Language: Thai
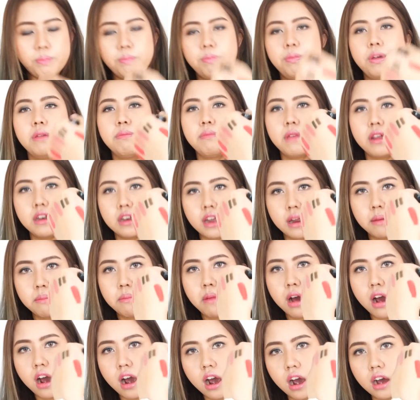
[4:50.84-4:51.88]
พิกเมนต์แน่น
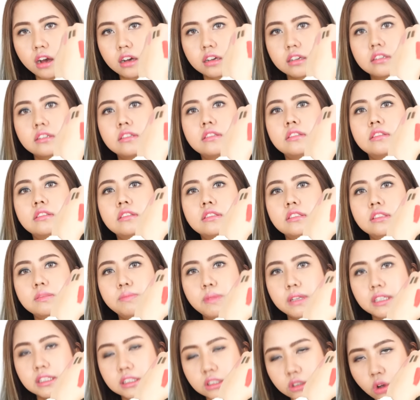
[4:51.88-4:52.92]
มาก
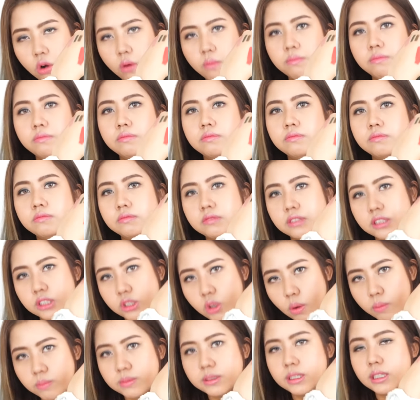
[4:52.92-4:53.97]
เป็นส้ม
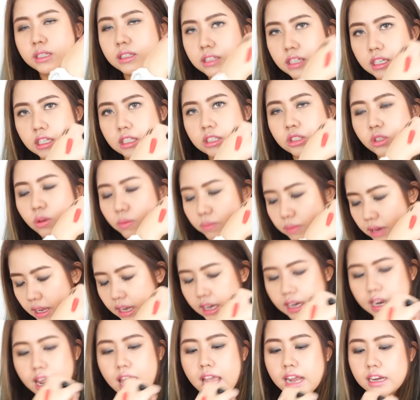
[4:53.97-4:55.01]
ส้มจริงๆส้ม
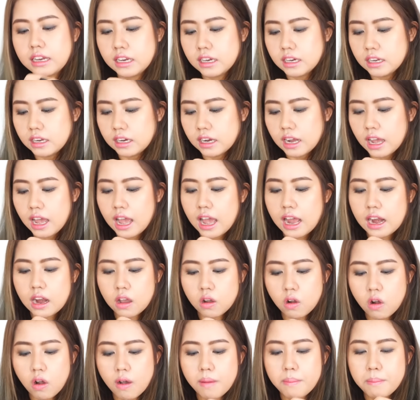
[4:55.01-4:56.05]
แดงๆนิดหนึ่งนะคะแล้ว
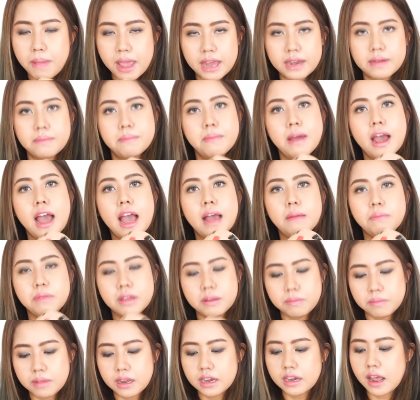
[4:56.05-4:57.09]
ก็แมตต์มากพิ
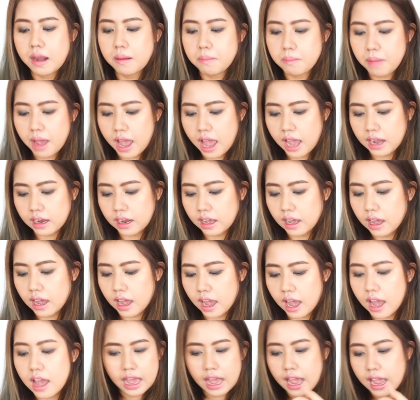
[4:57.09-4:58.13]
กเมนต์แน่นมากนะคะ
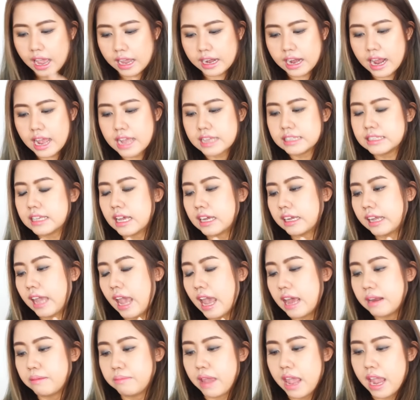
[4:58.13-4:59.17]
หาได้จาก
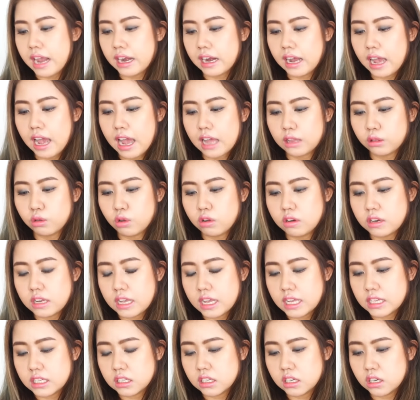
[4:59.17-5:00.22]
Canmake นะคะตัว
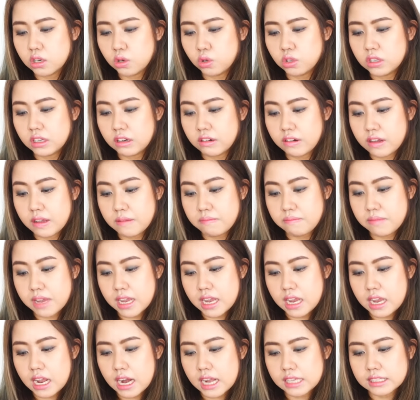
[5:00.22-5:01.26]
นี้ชื่อรุ่นครีม
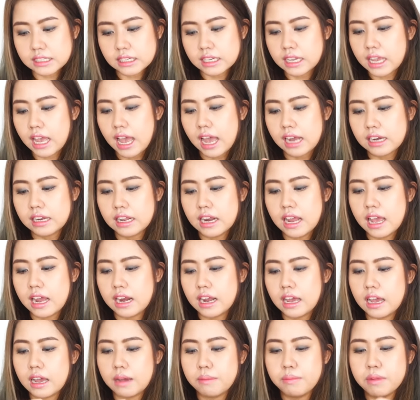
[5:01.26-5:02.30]
มี่อะไรสักอย่างนั่นแหละ
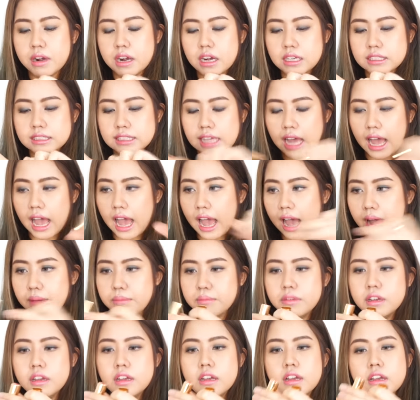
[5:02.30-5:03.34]
นะคะเบอร์
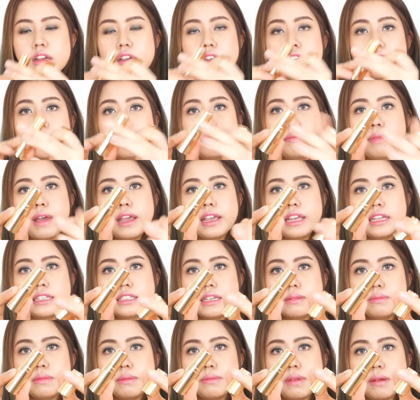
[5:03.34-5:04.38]
3แพคเกจ
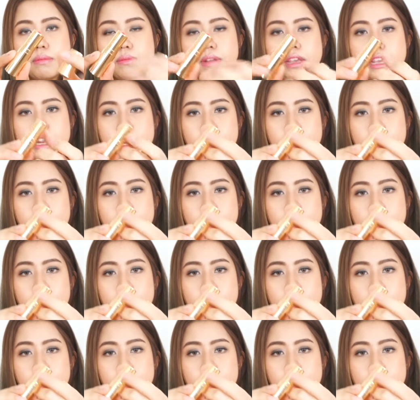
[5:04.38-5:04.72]
จิ้งเป็นแบบนี้